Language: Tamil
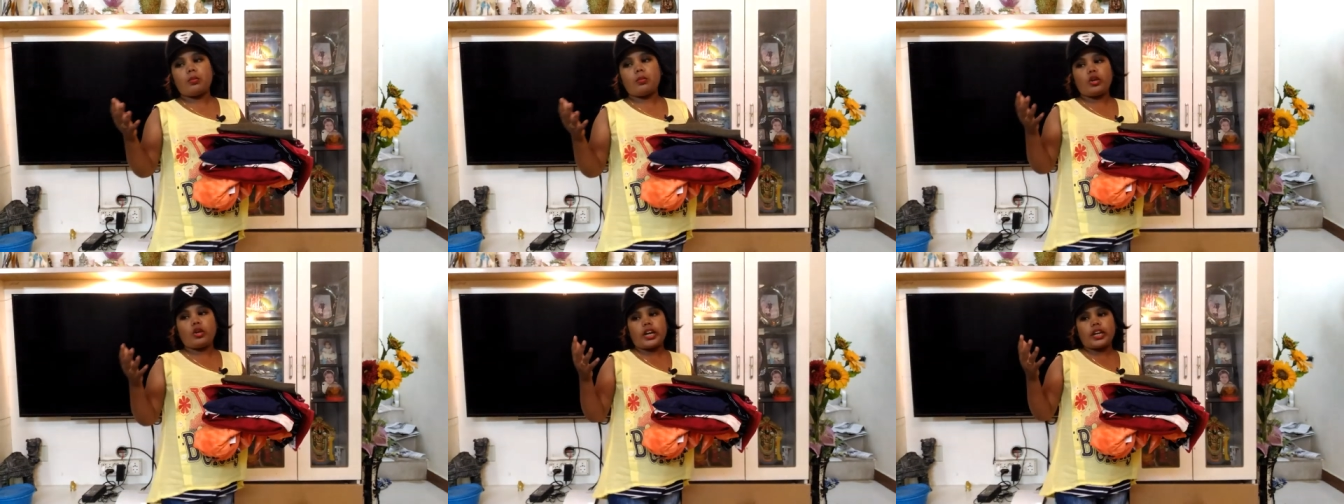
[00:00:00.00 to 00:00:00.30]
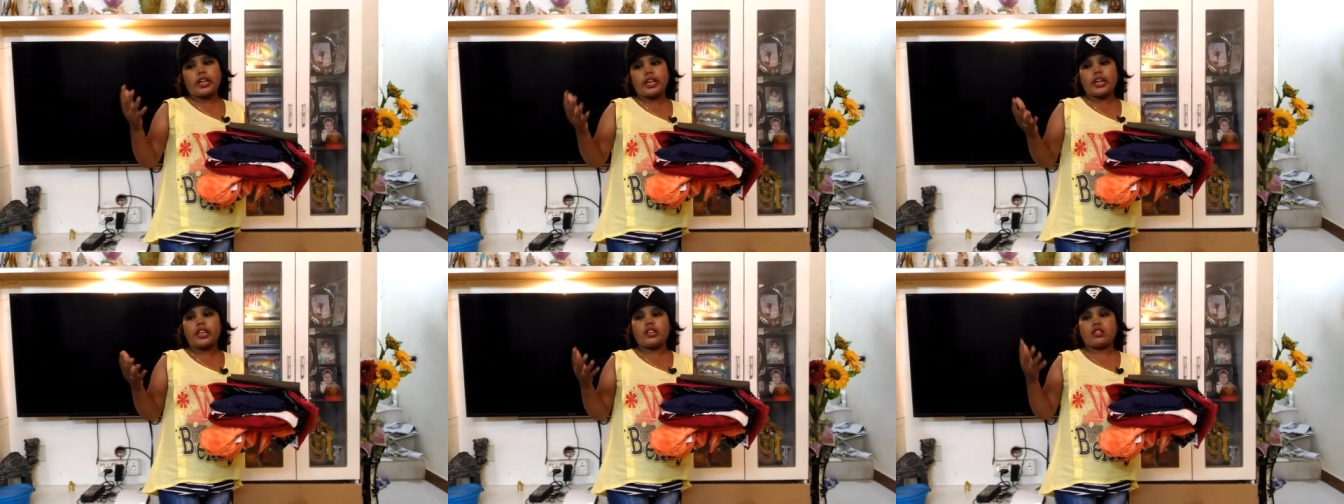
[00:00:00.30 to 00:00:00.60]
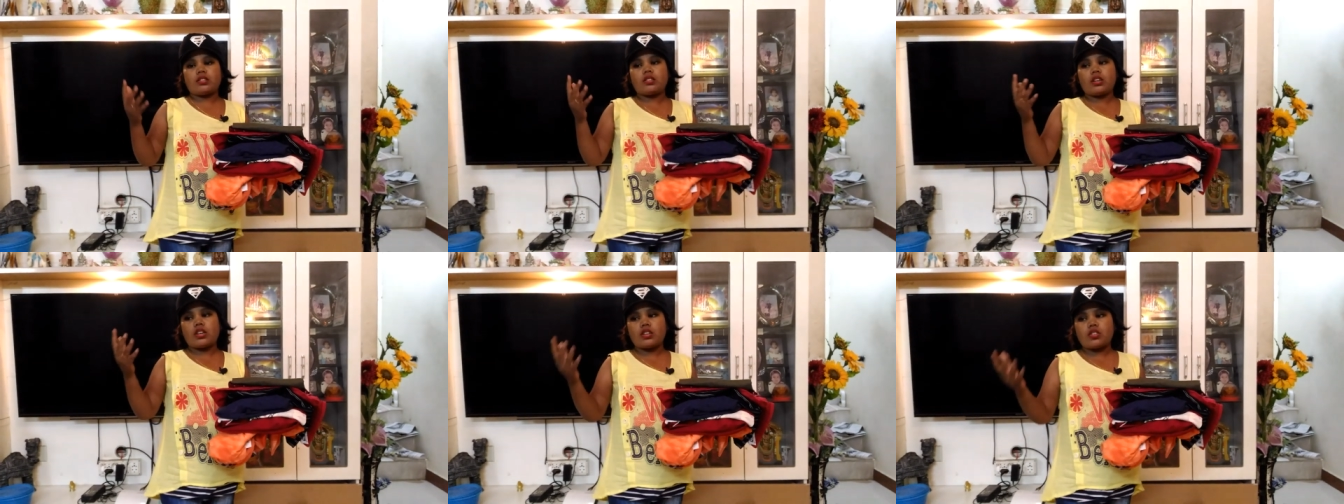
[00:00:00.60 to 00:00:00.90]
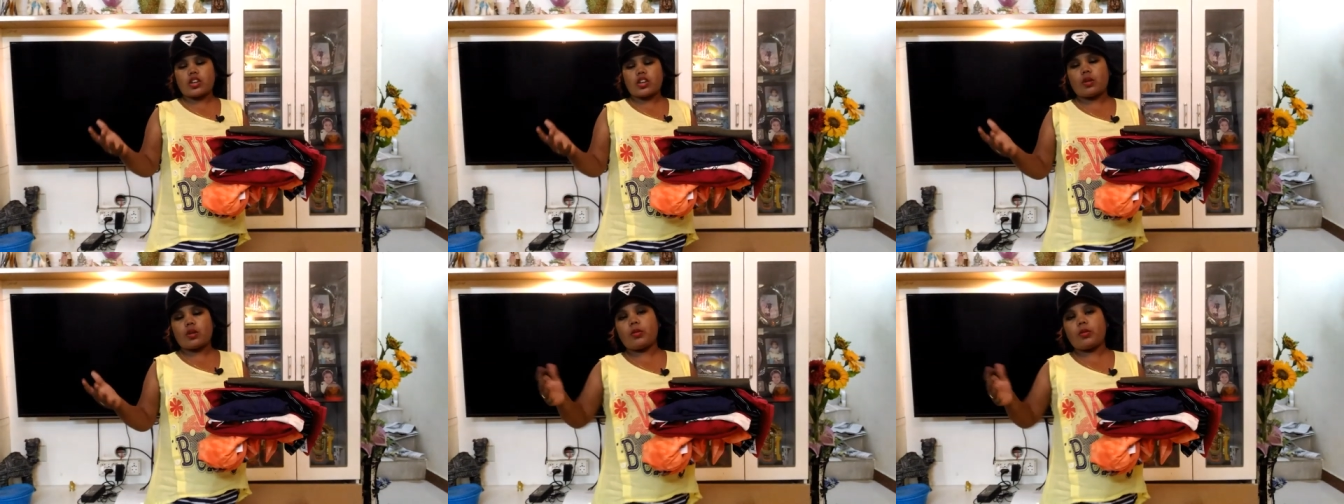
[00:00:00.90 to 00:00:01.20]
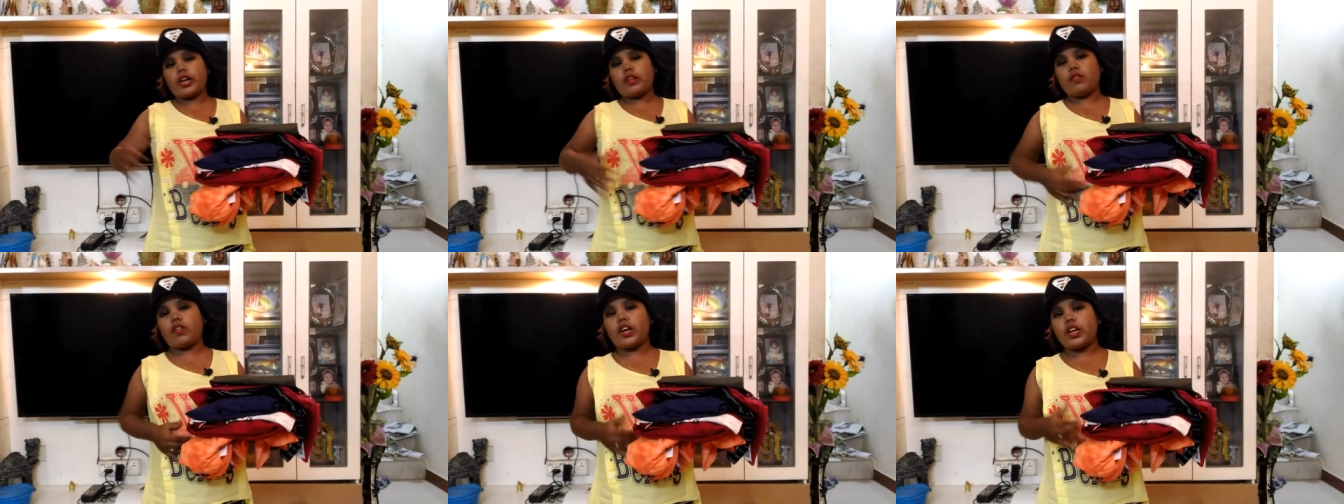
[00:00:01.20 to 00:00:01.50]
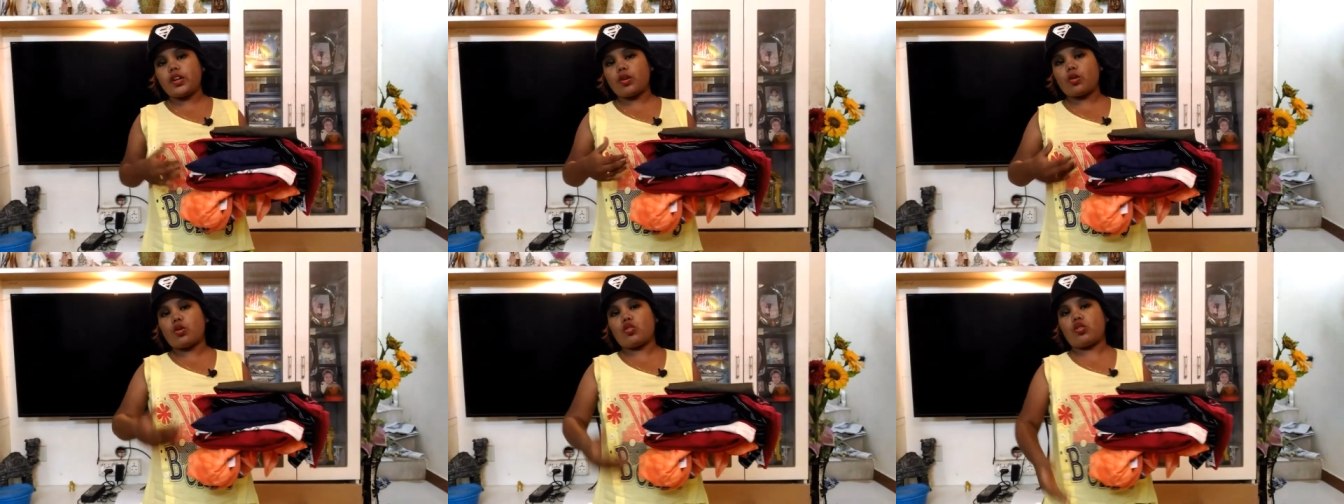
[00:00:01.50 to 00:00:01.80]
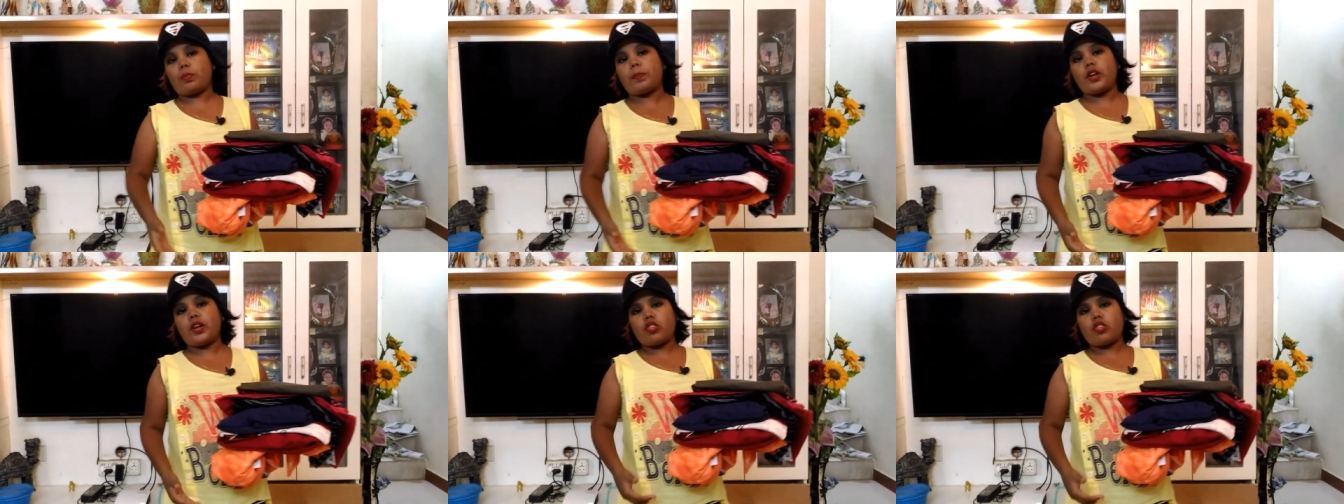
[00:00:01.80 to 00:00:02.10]
முன்னாடி எனக்கு சர்ஜரிக்கு முன்னாடி வயிறு
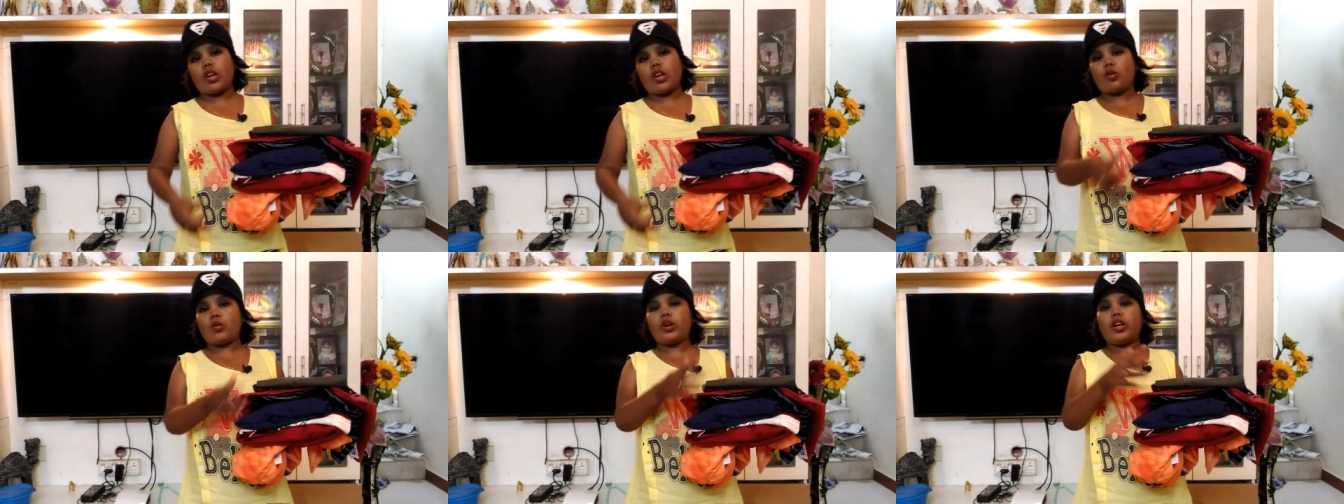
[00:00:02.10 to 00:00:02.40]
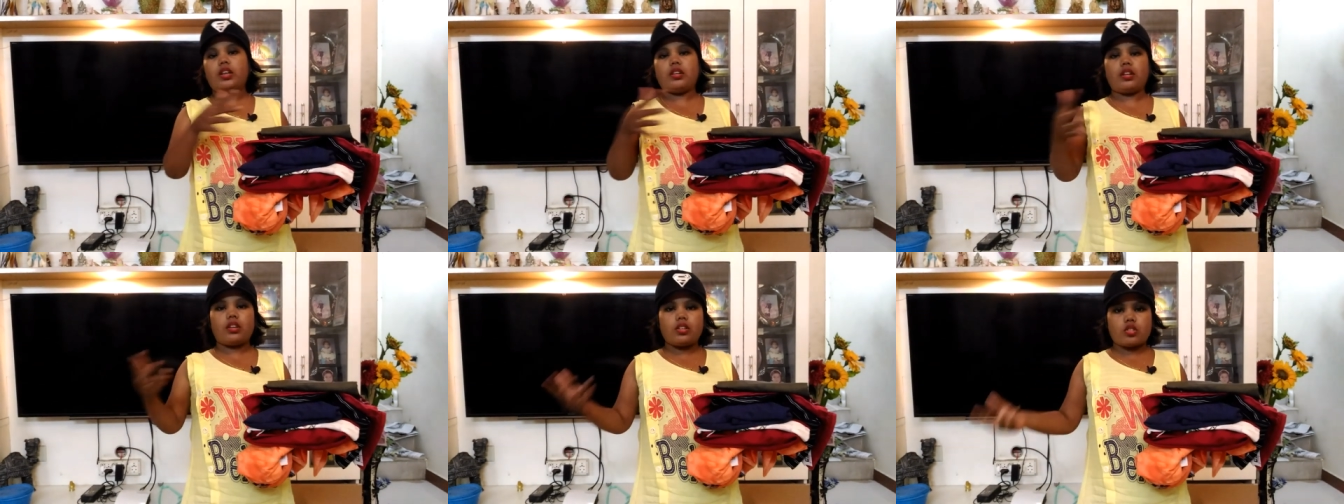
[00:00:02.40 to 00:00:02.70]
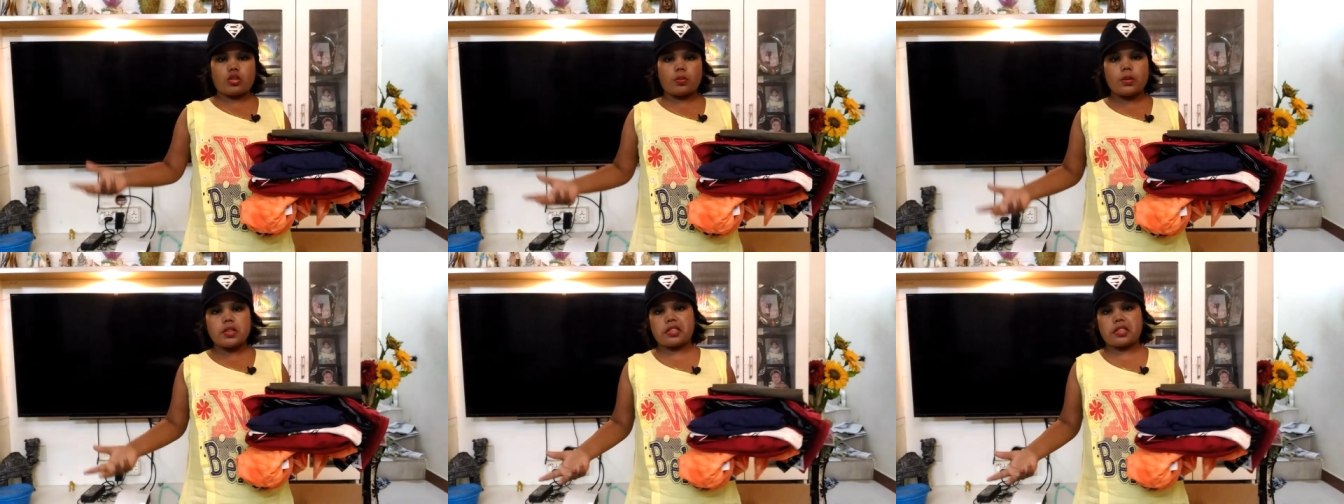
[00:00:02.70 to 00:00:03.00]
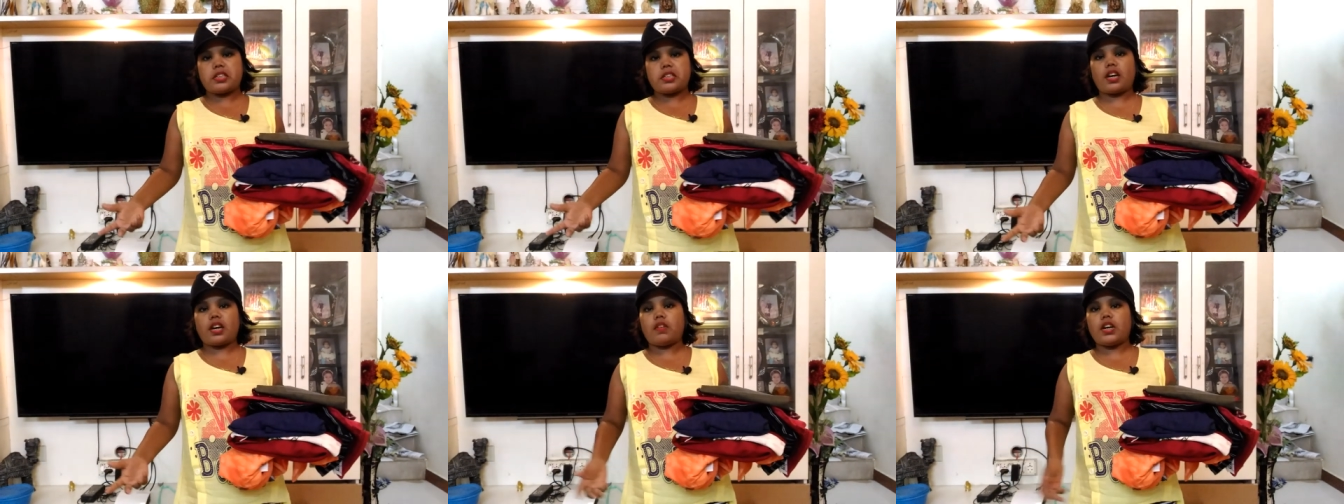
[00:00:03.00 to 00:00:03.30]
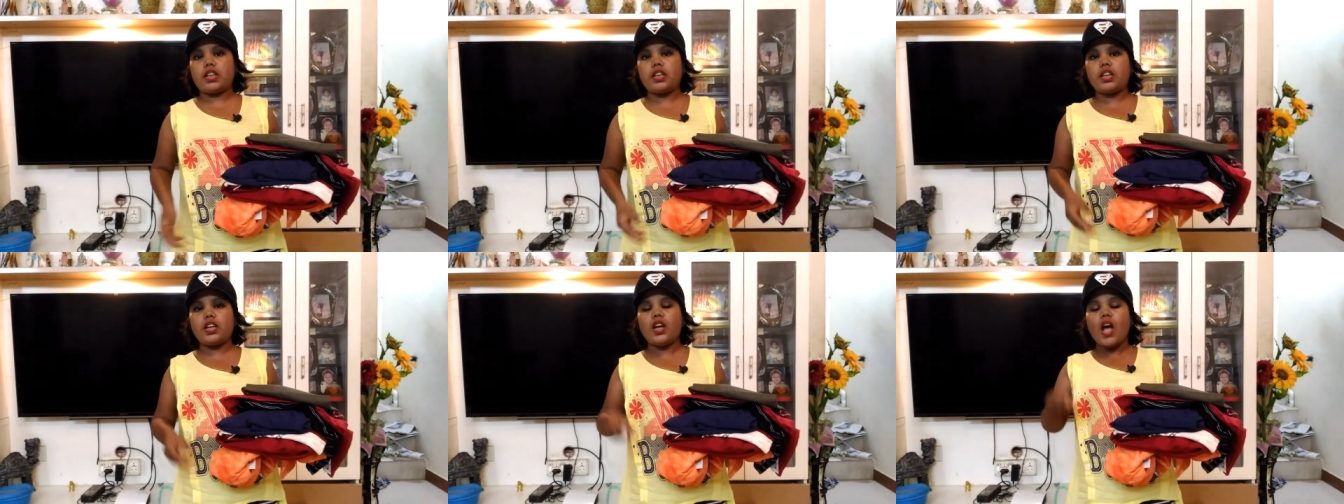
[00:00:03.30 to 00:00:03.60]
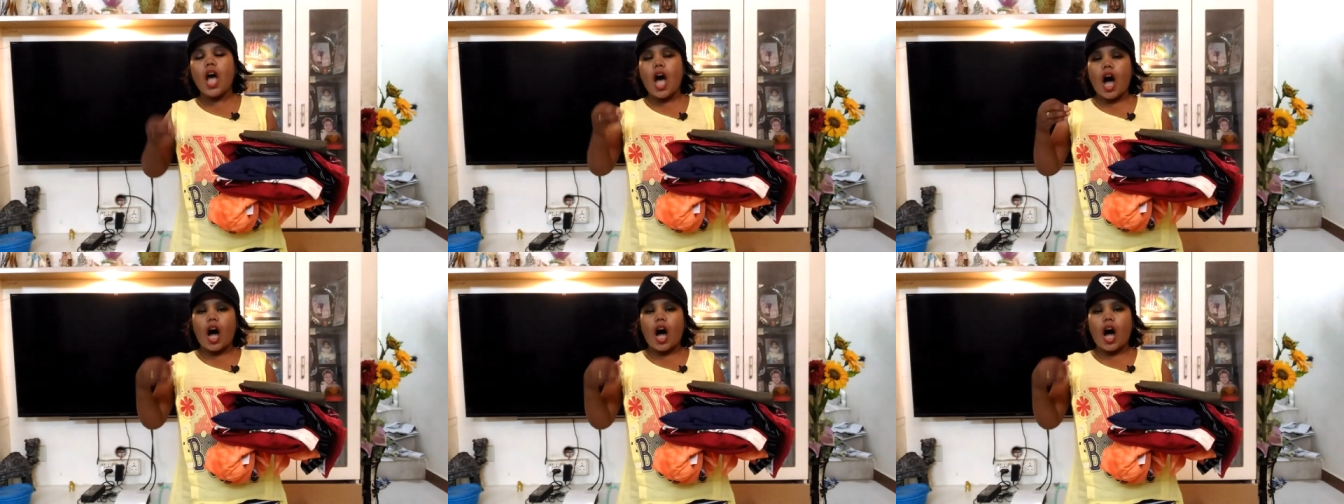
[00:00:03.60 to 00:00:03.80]
கொஞ்சம் பெருசாக இருக்கும் எந்த ட்ரெஸ்ஸுமே செட் ஆகாது